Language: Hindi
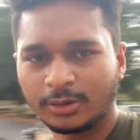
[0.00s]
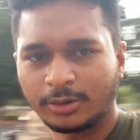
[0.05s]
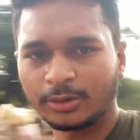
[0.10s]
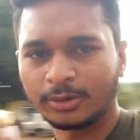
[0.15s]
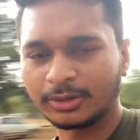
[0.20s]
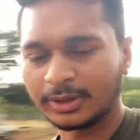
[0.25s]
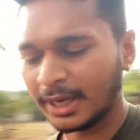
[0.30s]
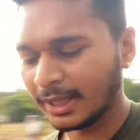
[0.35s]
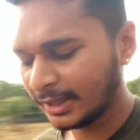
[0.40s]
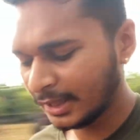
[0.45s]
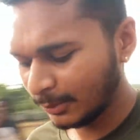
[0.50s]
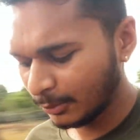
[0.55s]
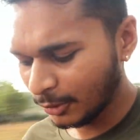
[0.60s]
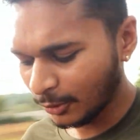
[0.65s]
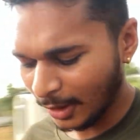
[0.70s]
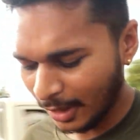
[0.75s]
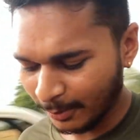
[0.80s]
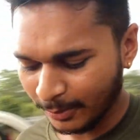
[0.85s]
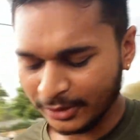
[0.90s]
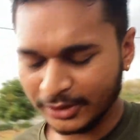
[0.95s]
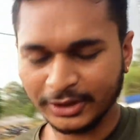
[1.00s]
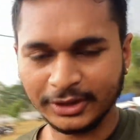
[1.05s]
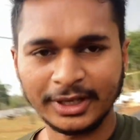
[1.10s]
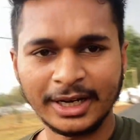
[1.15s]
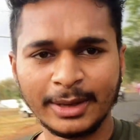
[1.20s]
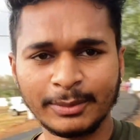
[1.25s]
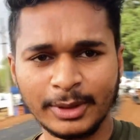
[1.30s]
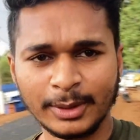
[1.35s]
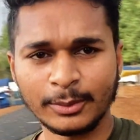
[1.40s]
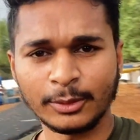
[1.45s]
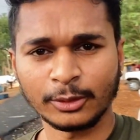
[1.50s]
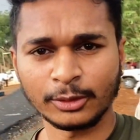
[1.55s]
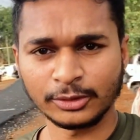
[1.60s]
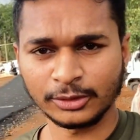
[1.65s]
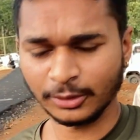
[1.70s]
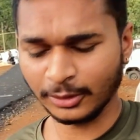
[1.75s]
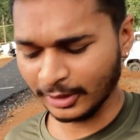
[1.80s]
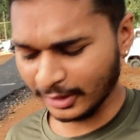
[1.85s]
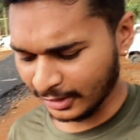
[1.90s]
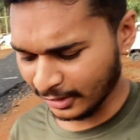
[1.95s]
जो शादी विवाह में जितना भी हम लोग को
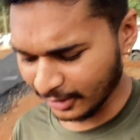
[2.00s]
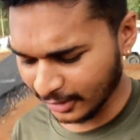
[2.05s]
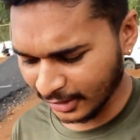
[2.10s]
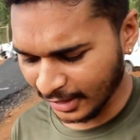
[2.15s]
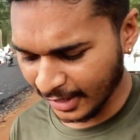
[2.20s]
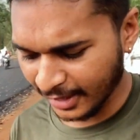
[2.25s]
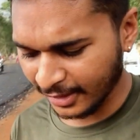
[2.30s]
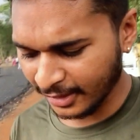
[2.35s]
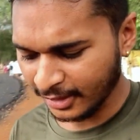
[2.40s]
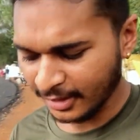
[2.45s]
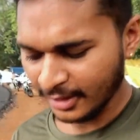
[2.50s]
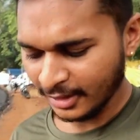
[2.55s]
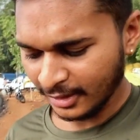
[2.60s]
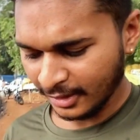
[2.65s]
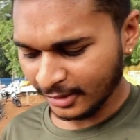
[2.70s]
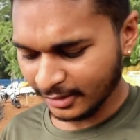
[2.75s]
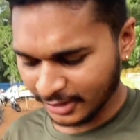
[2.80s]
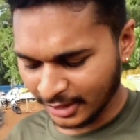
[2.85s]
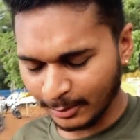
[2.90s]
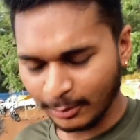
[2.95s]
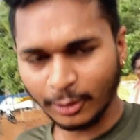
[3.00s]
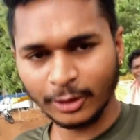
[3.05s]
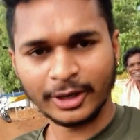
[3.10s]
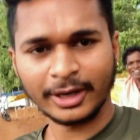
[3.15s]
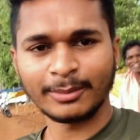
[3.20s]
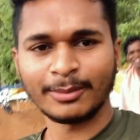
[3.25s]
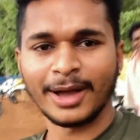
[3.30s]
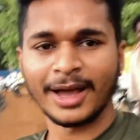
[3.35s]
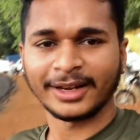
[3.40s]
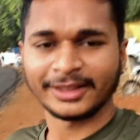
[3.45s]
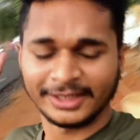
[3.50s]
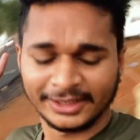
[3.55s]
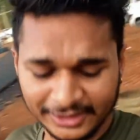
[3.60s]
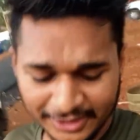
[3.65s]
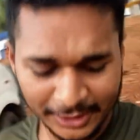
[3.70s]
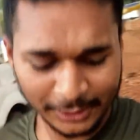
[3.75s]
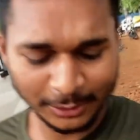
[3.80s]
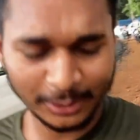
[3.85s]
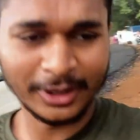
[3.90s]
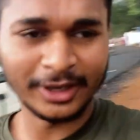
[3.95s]
जरूरत रहता है सब ऑर्डर मार देते
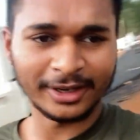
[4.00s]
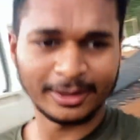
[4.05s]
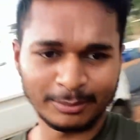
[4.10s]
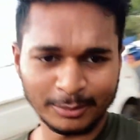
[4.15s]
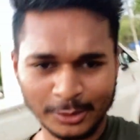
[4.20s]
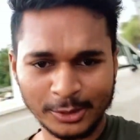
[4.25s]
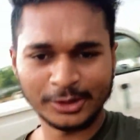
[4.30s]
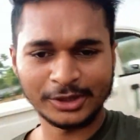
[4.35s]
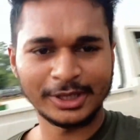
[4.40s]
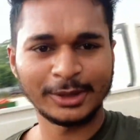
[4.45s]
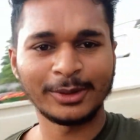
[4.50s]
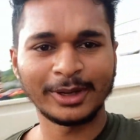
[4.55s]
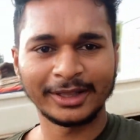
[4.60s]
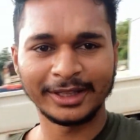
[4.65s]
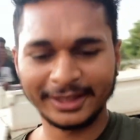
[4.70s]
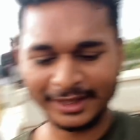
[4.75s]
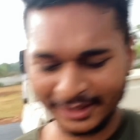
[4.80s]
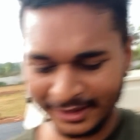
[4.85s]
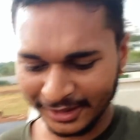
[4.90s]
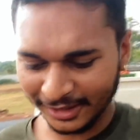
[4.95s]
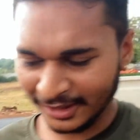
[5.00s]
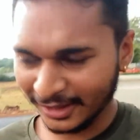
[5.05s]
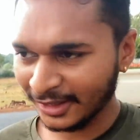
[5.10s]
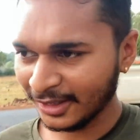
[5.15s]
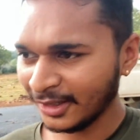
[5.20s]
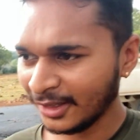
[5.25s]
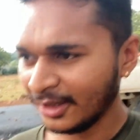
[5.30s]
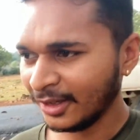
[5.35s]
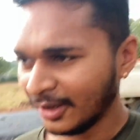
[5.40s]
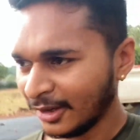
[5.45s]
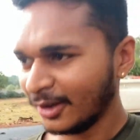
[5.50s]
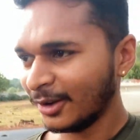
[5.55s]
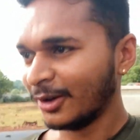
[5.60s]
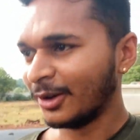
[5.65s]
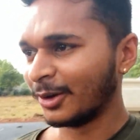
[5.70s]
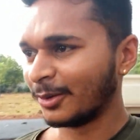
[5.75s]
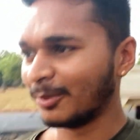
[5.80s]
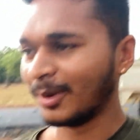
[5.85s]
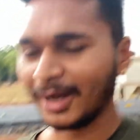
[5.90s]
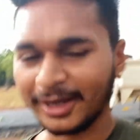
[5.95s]
हैं तो घर पहुँच सेवा दे देते हैं
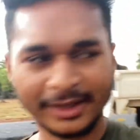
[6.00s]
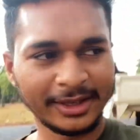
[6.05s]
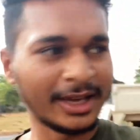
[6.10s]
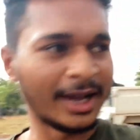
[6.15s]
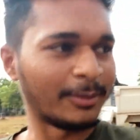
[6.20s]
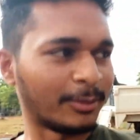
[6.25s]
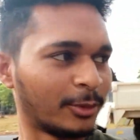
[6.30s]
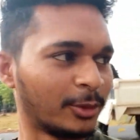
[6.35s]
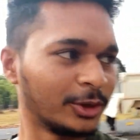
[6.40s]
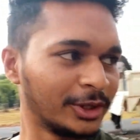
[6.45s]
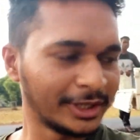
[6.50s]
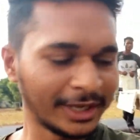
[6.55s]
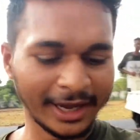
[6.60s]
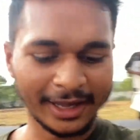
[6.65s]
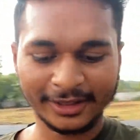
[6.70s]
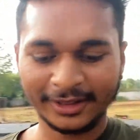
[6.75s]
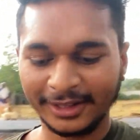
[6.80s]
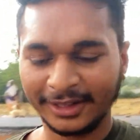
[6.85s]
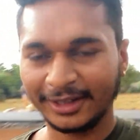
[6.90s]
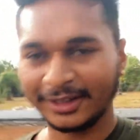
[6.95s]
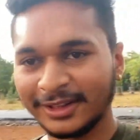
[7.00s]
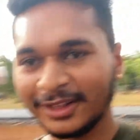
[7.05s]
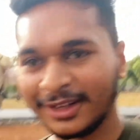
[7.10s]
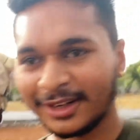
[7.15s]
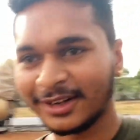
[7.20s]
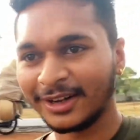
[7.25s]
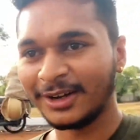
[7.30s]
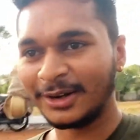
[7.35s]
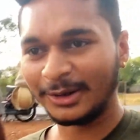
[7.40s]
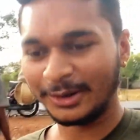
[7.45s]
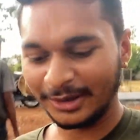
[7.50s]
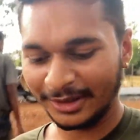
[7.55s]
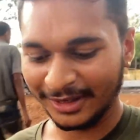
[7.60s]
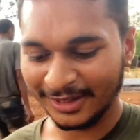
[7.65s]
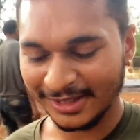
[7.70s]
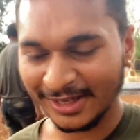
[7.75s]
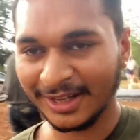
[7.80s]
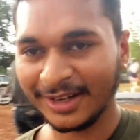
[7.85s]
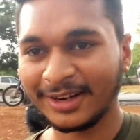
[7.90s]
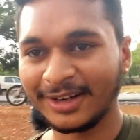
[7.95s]
और बाकी आपको दिखाते हैं इधर का और
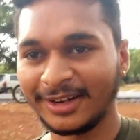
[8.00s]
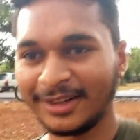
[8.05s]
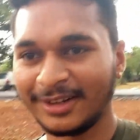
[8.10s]
नज़ारा